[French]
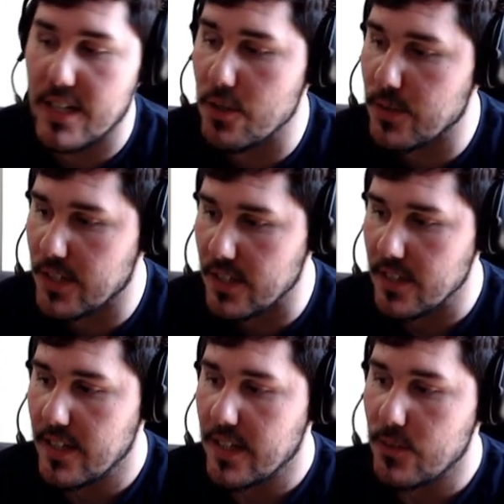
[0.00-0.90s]
Et là, vous voyez,
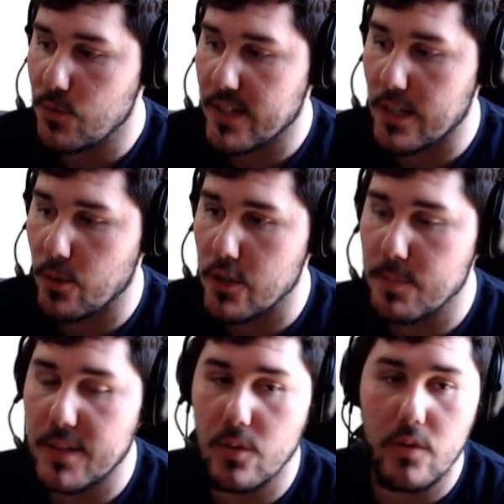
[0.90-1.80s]
si on regarde le rush
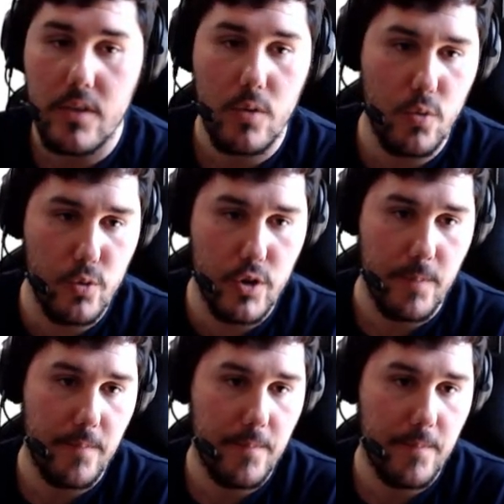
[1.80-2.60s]
maintenant, rouge,